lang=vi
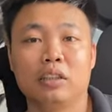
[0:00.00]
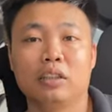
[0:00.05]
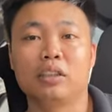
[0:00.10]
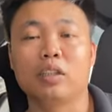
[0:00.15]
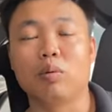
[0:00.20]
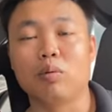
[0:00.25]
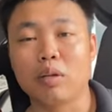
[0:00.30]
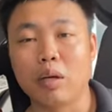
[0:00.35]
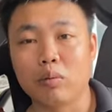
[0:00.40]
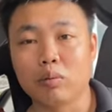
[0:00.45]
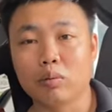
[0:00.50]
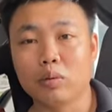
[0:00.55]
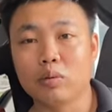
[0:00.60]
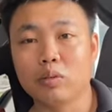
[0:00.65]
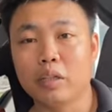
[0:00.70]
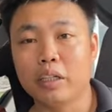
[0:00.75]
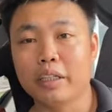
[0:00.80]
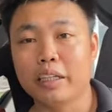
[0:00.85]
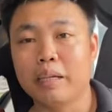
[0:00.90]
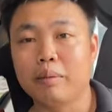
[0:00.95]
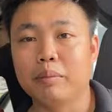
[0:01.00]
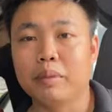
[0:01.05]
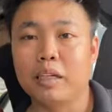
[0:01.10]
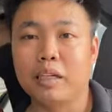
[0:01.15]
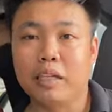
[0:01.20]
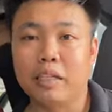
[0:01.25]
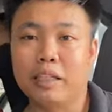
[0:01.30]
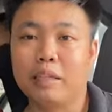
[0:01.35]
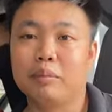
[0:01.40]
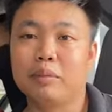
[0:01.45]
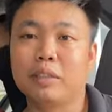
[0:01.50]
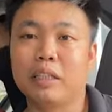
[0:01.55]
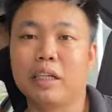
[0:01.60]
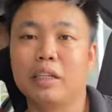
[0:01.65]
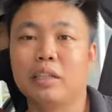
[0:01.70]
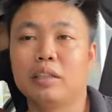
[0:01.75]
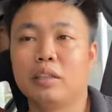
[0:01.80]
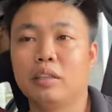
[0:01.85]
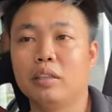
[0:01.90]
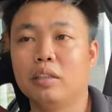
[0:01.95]
chống nóng tốt cho anh em để anh em
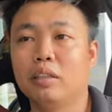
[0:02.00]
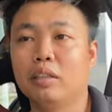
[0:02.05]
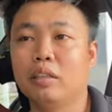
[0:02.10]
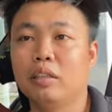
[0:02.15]
chạy cái